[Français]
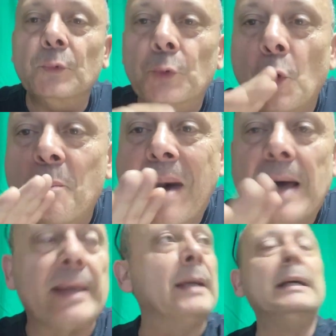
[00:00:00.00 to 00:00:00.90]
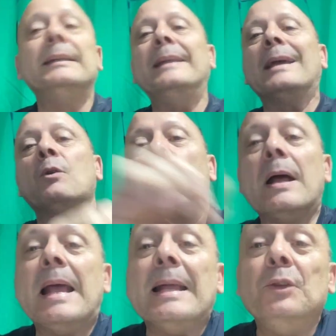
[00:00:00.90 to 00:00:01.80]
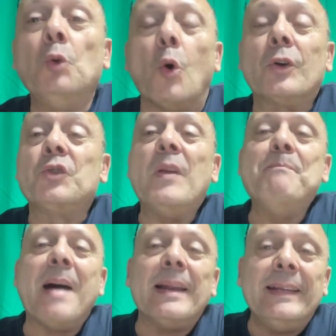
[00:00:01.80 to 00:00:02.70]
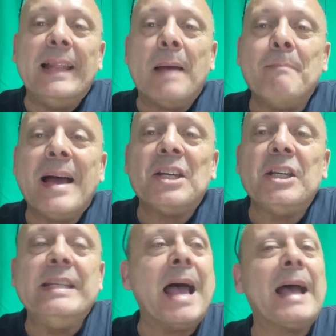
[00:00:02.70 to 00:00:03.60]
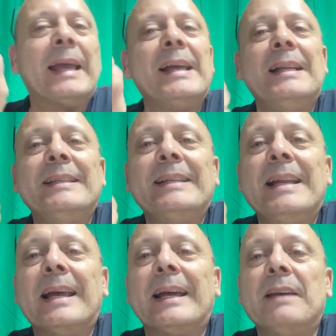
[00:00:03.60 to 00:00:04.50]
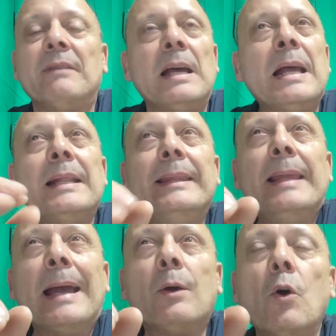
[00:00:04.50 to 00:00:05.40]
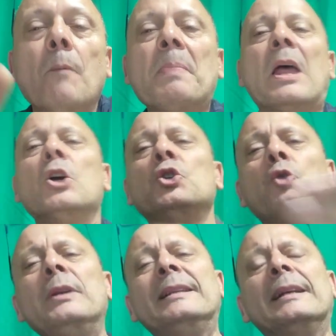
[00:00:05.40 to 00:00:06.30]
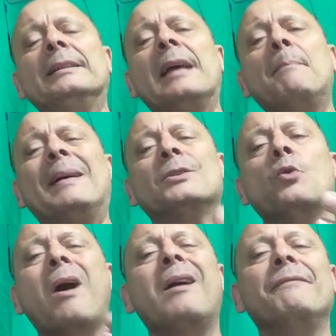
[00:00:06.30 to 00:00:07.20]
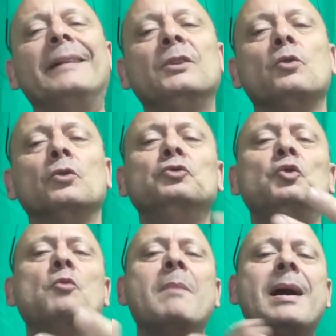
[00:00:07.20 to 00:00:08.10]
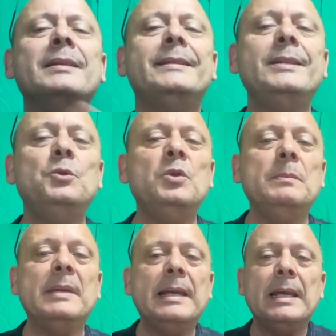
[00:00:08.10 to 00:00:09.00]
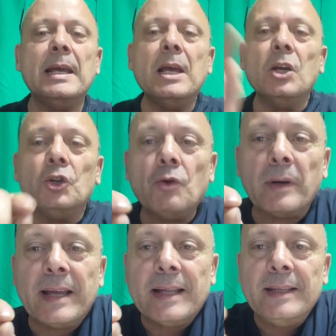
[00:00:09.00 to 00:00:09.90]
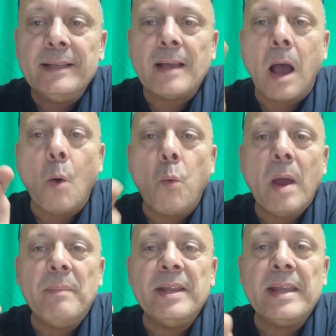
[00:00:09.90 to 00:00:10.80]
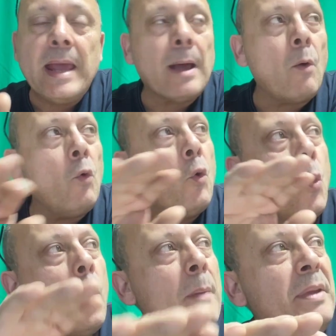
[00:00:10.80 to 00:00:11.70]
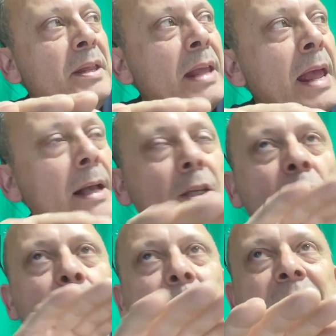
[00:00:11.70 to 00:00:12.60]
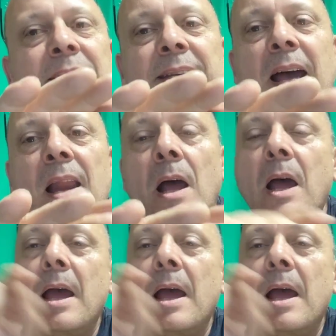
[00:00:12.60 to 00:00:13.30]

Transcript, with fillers: de marque. D'accord Donc, je vais te parler de la machine à réaliser les rêves. D'accord Je te dis ça parce que, en fin de compte, demain, 18 mai, j'organise un webinaire. Le webinaire spécial